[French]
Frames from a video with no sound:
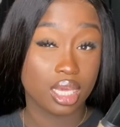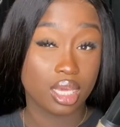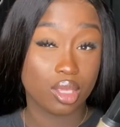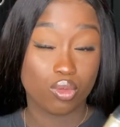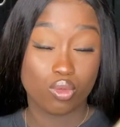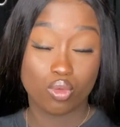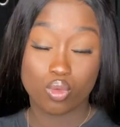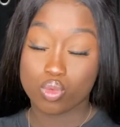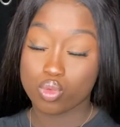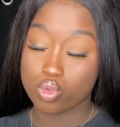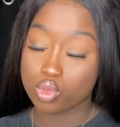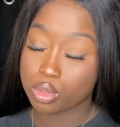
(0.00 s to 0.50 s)
Et
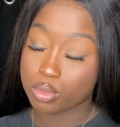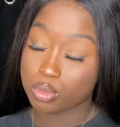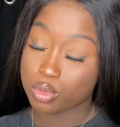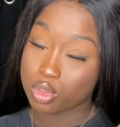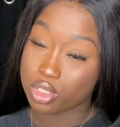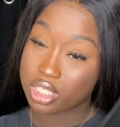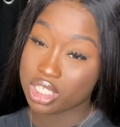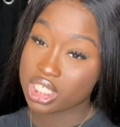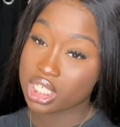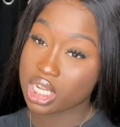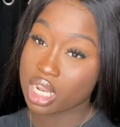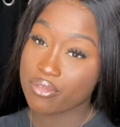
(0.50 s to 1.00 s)
du coup, je me
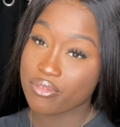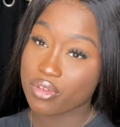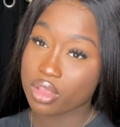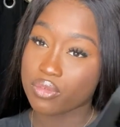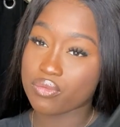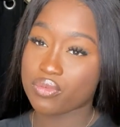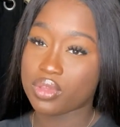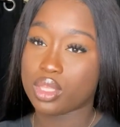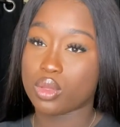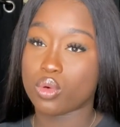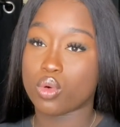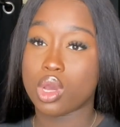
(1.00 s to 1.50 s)
suis dit que j'allais faire
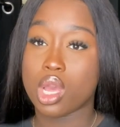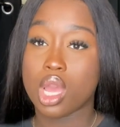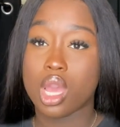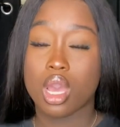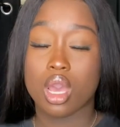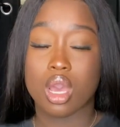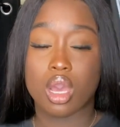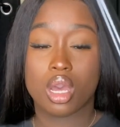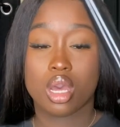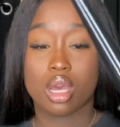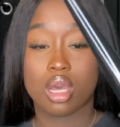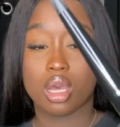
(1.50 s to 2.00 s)
une vidéo.
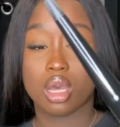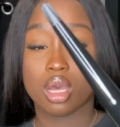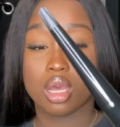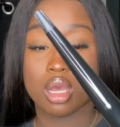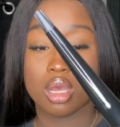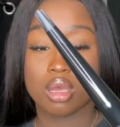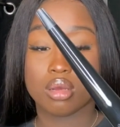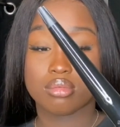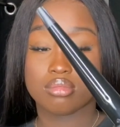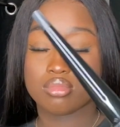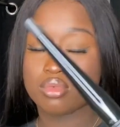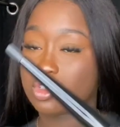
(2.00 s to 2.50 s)

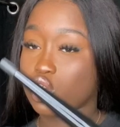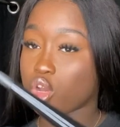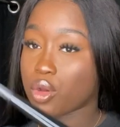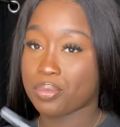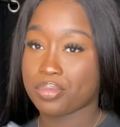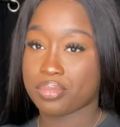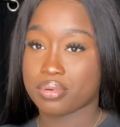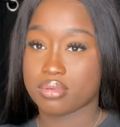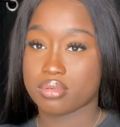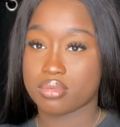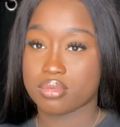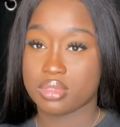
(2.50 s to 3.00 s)
Euh, top.